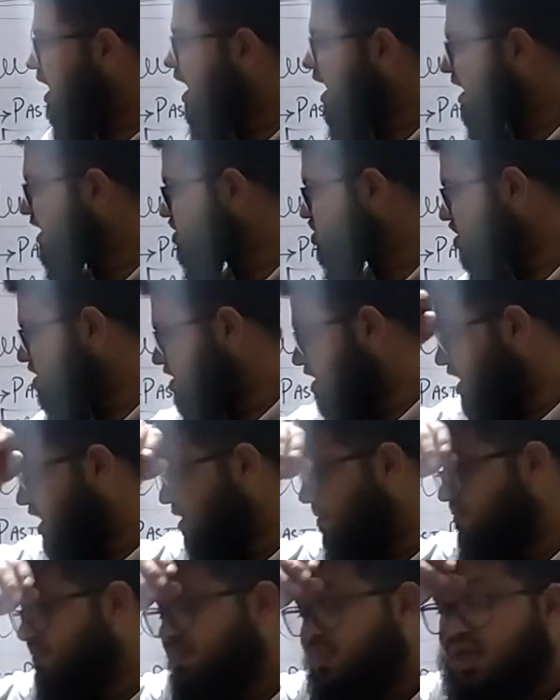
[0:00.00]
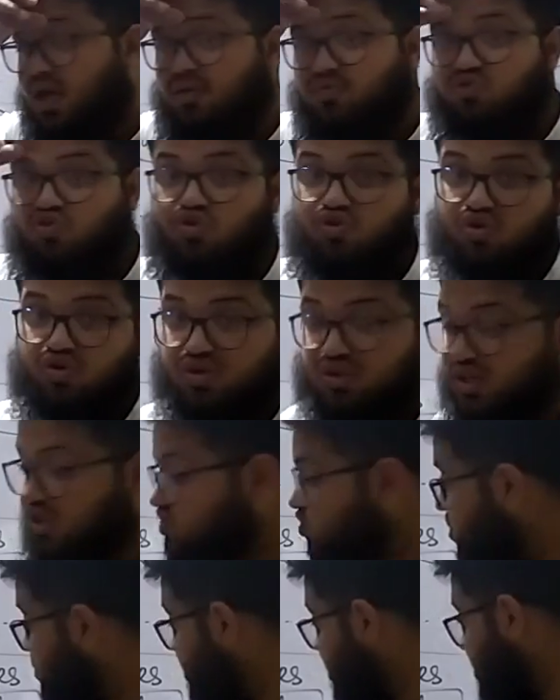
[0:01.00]
आगे चलते हैं uh, तो
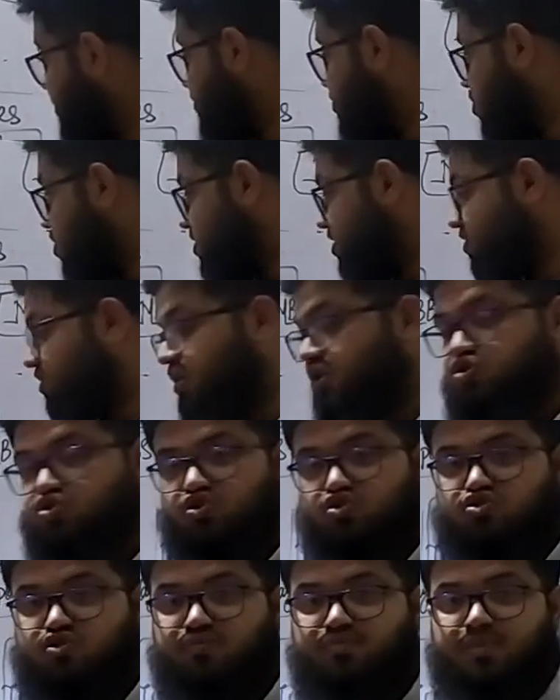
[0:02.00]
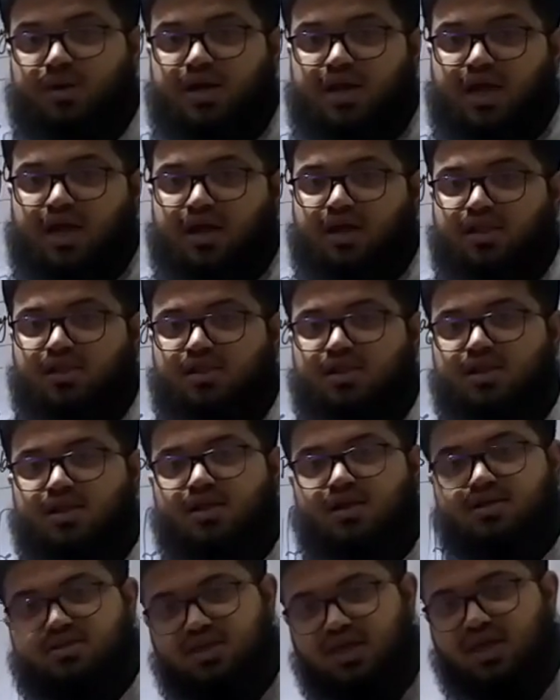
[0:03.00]
दिस वॉज एन इम्पॉर्टेंट रिसोर्स ऑफ मेड एंगल
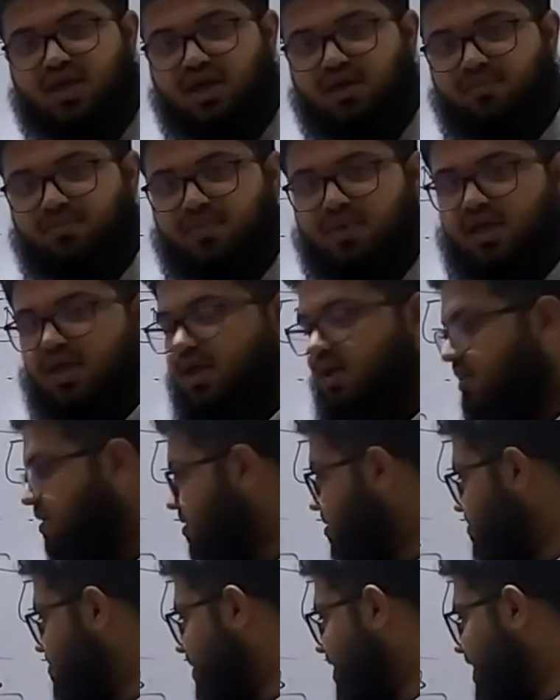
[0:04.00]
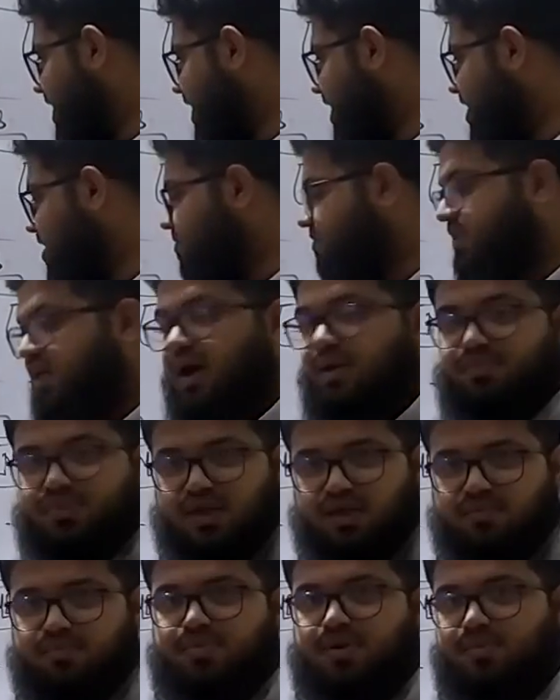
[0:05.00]
ठीक है मेड एंगल से
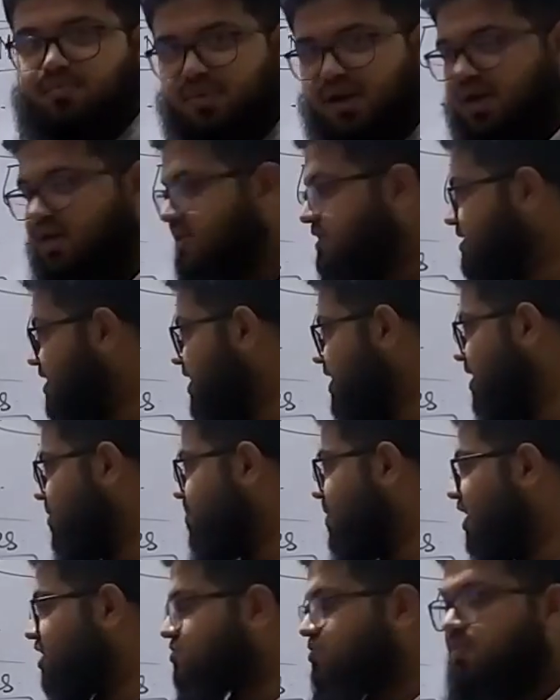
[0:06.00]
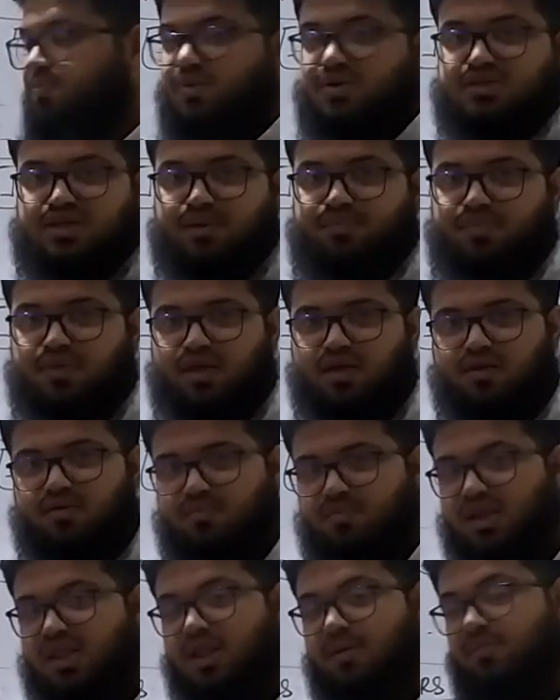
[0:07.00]
आपने फिर प्रैक्टिस करनी पास पेपर्स आपने
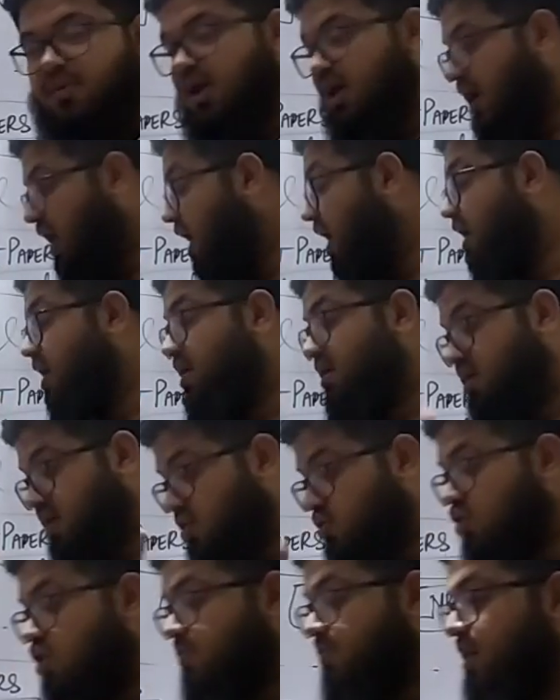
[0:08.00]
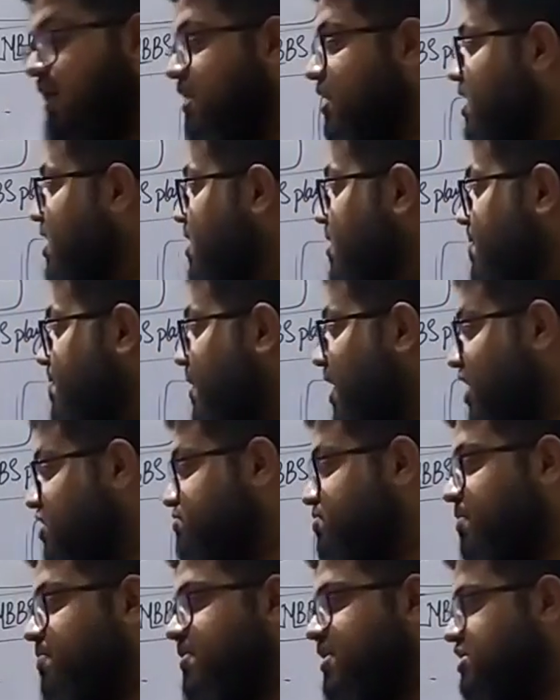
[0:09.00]
मतलब हाँ एक और बात
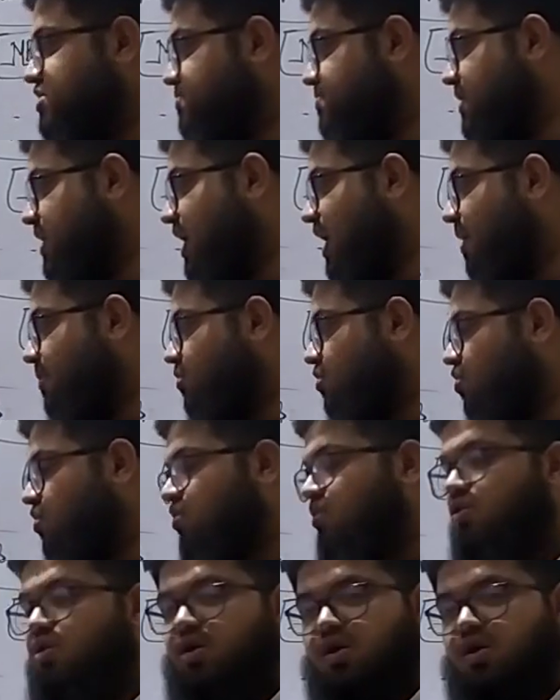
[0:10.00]
पास पेपर्स भी आपको